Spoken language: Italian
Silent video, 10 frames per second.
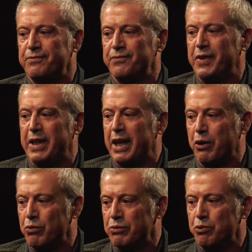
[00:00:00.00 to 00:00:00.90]
vedere
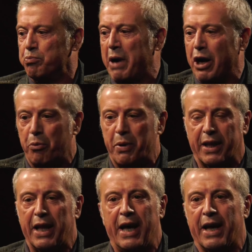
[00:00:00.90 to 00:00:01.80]
un, un pacco per
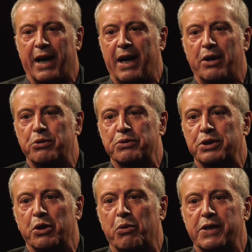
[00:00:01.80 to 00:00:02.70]
terra,
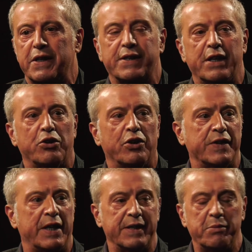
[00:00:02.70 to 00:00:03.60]
una qualsiasi
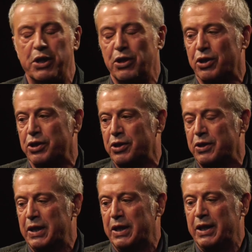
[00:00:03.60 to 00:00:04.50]
cosa, anzi mi ricordo